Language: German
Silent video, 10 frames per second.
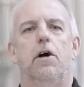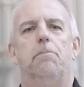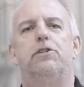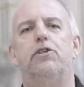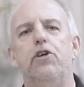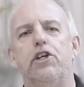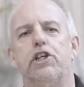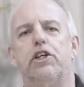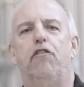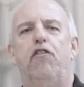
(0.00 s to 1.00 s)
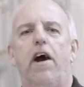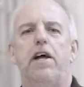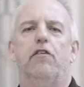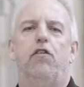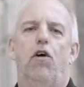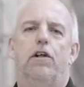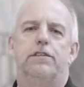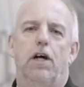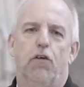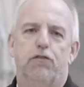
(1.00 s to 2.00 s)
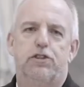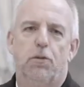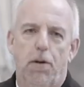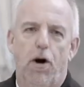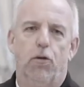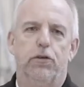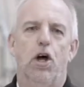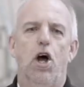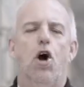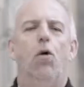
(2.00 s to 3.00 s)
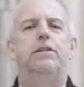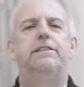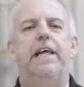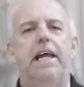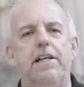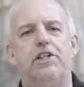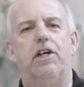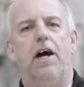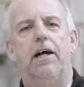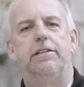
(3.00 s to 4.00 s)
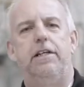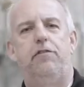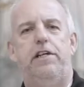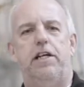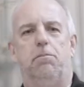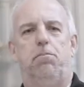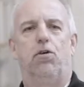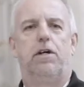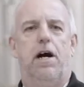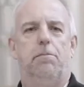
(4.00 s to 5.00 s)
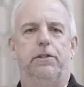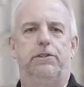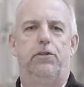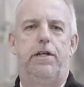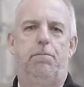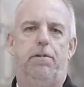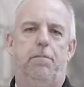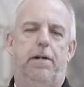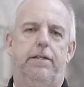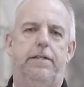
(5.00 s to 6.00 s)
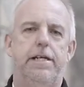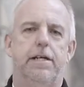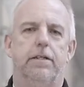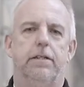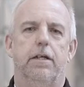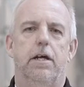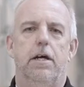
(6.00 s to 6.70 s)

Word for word: psychische Firewalls aufzubauen und seelische Antivirenprogramme zu implementieren,